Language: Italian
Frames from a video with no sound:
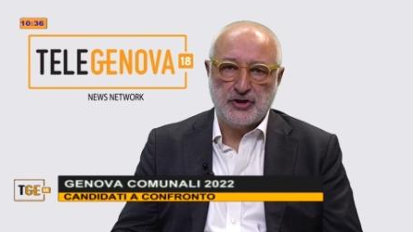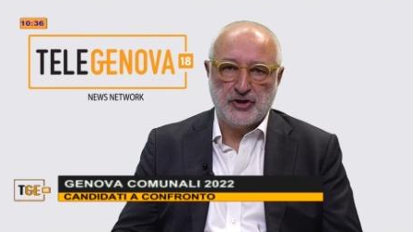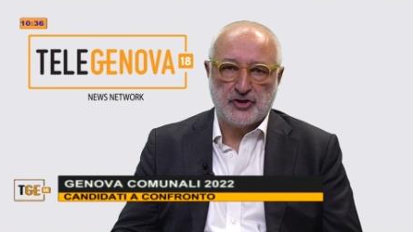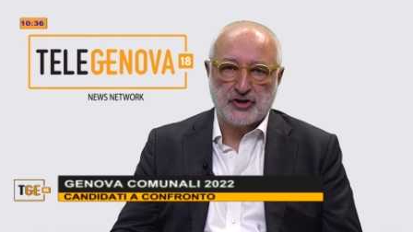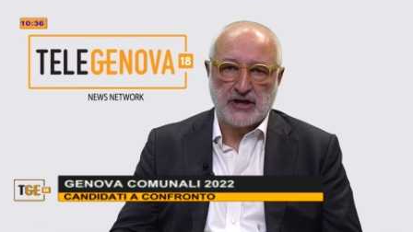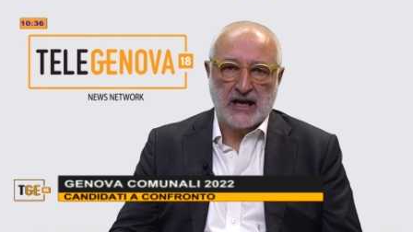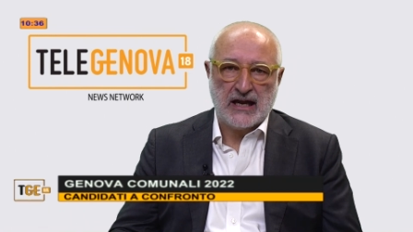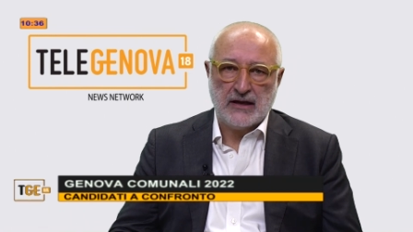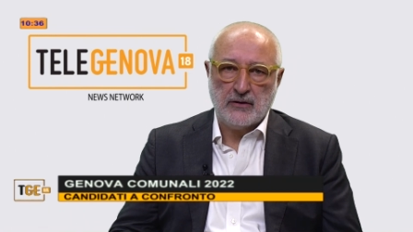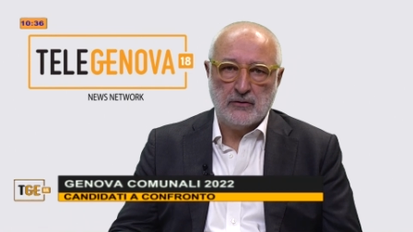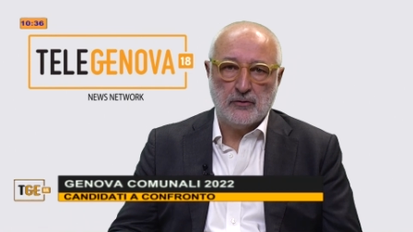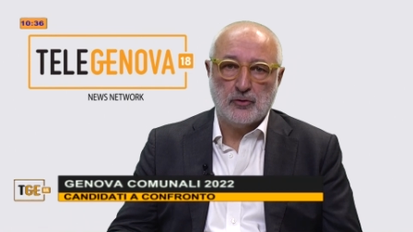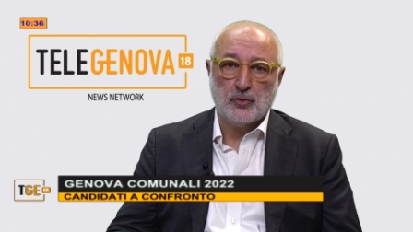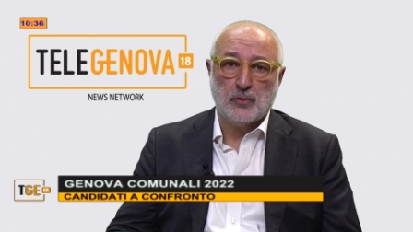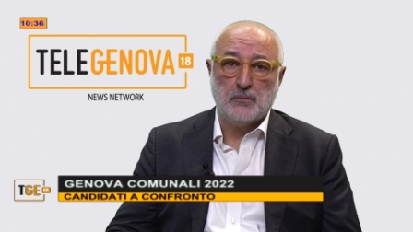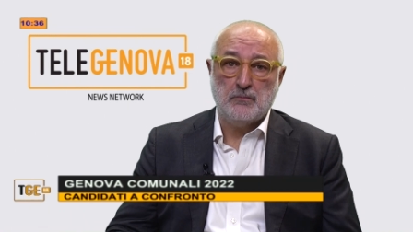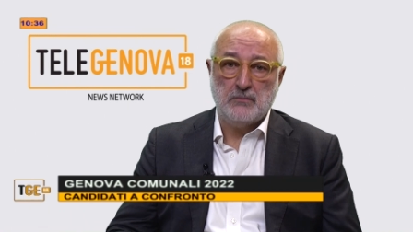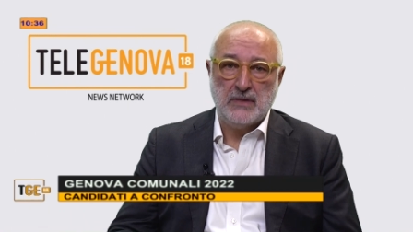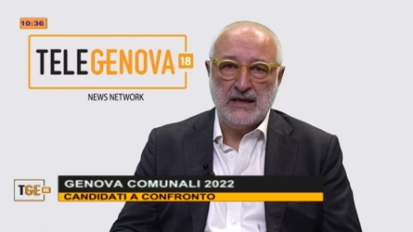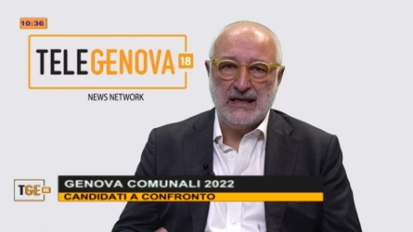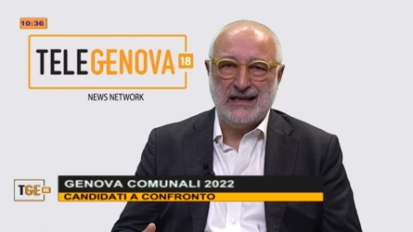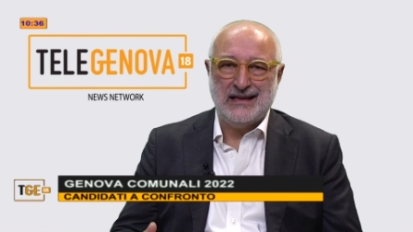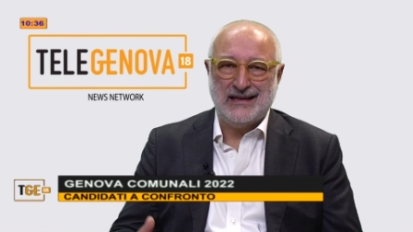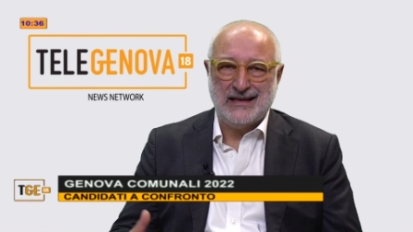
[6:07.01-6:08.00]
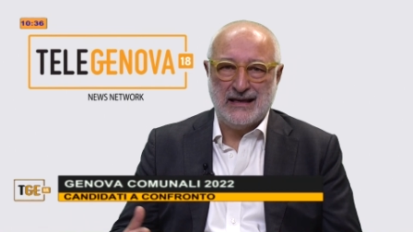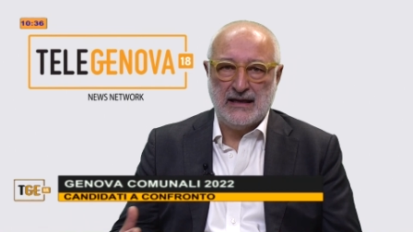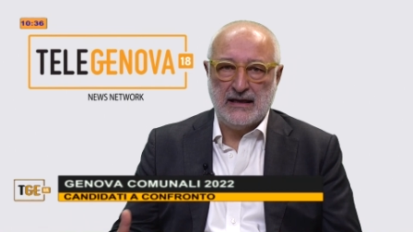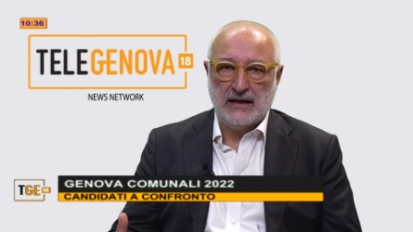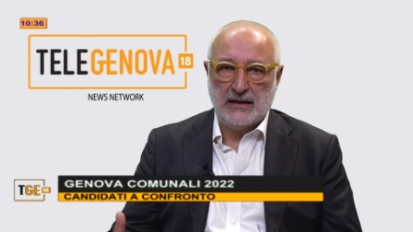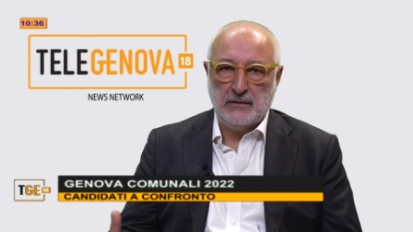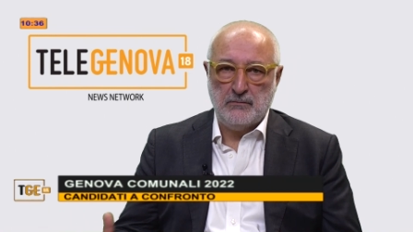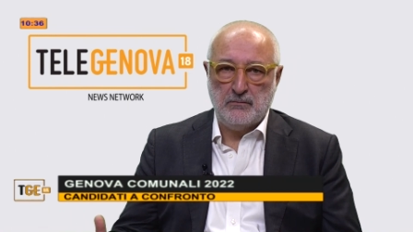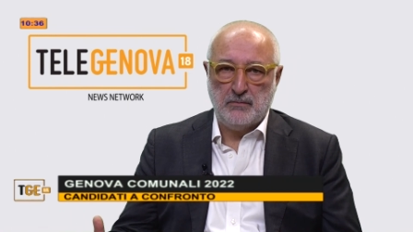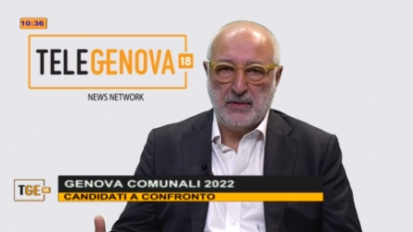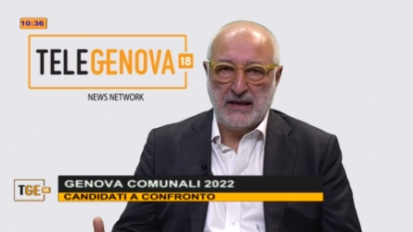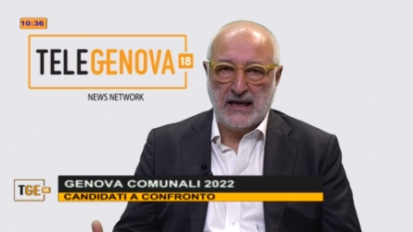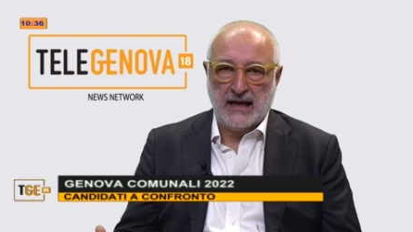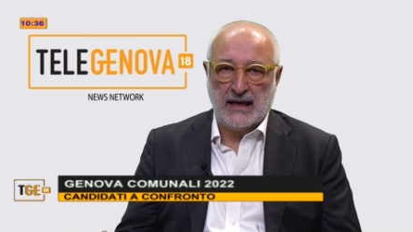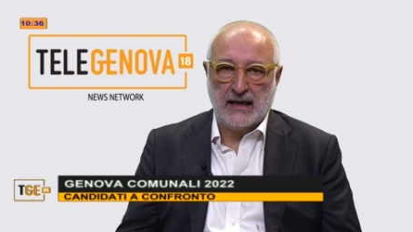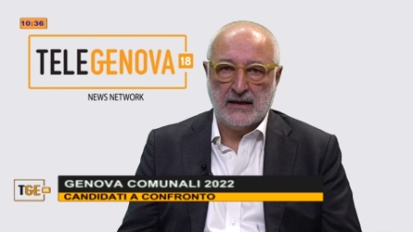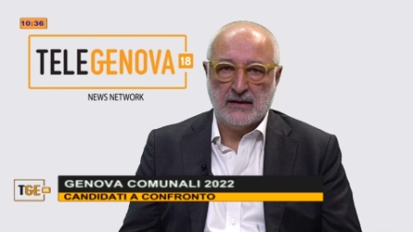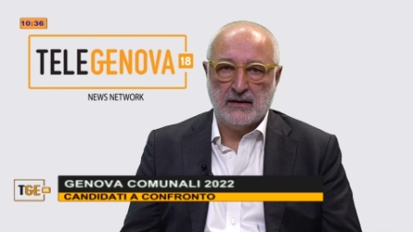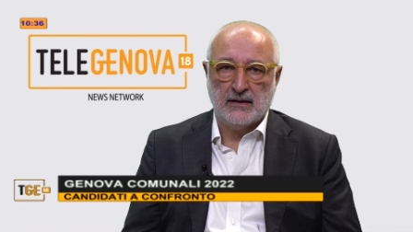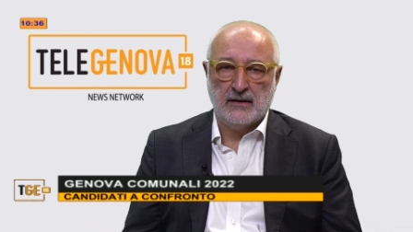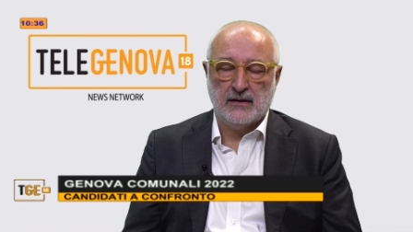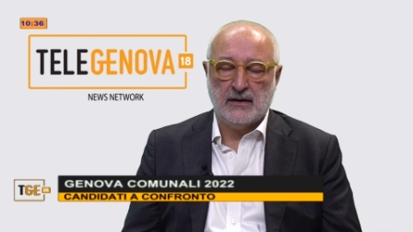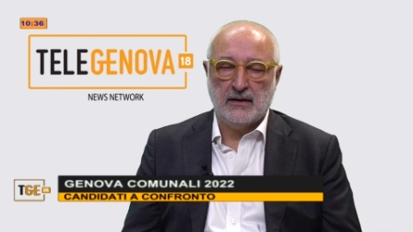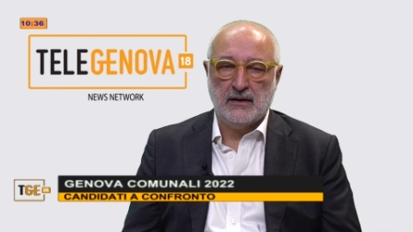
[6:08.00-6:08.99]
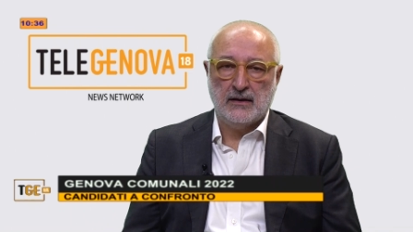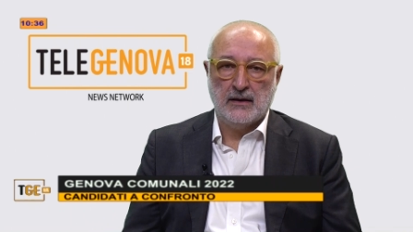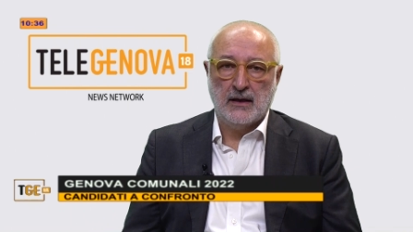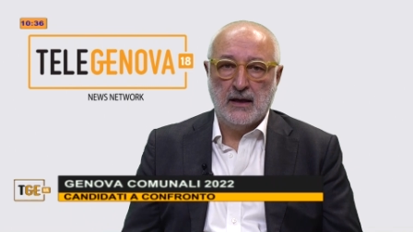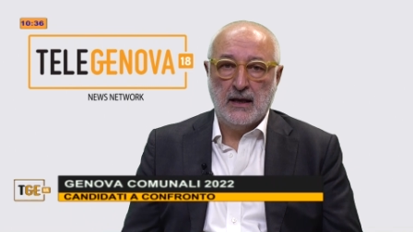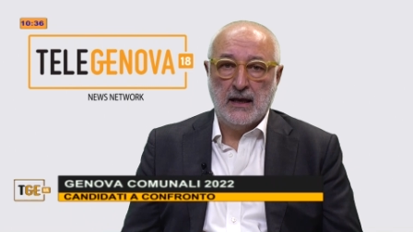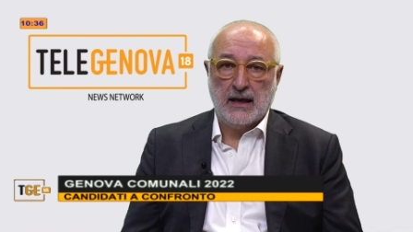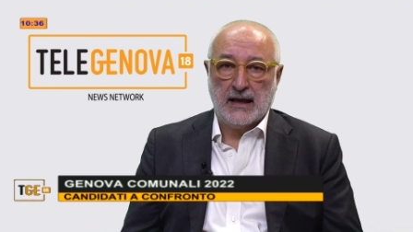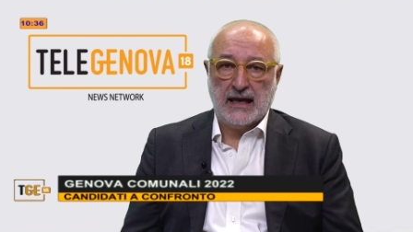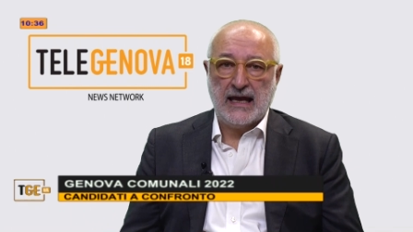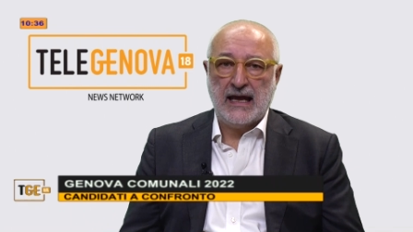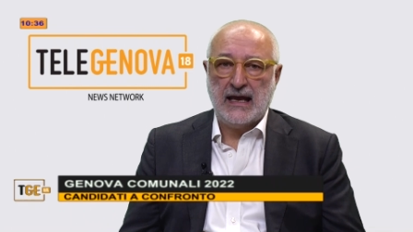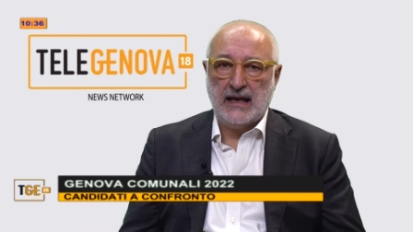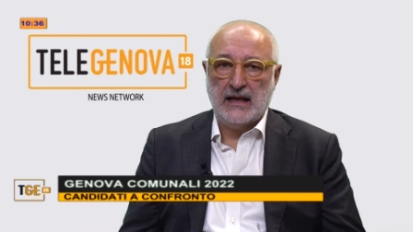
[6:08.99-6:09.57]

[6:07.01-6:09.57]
100, 1000 impianti che,